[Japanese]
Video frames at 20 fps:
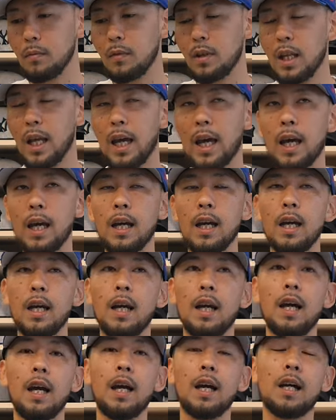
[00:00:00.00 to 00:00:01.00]
で、
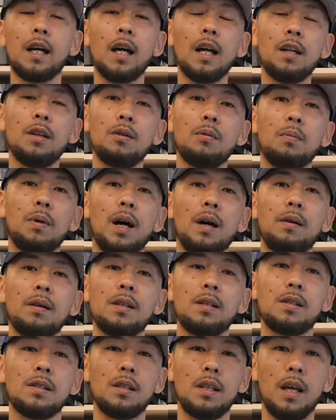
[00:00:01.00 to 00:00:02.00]
えー、彼の場合は
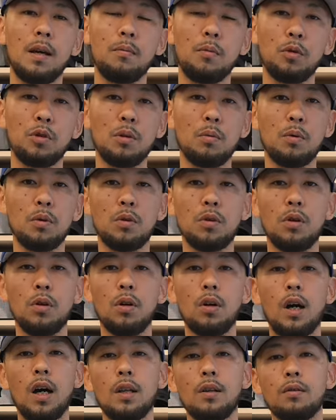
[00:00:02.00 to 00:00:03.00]
ですね、もとも
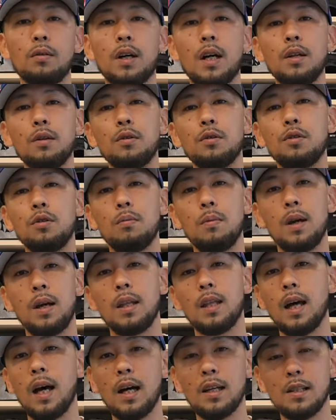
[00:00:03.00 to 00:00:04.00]
と、あの、かの有名
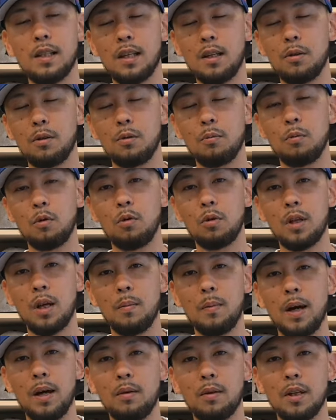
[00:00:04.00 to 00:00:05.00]
な、先ほども名
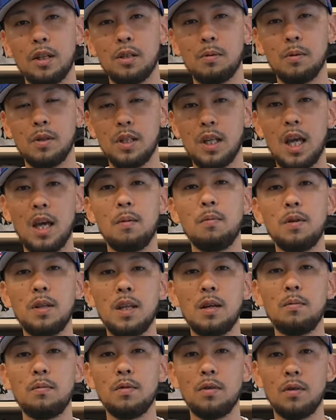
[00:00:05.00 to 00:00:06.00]
前を出しました、
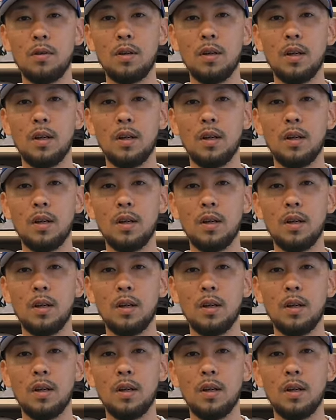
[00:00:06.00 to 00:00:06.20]
エミネム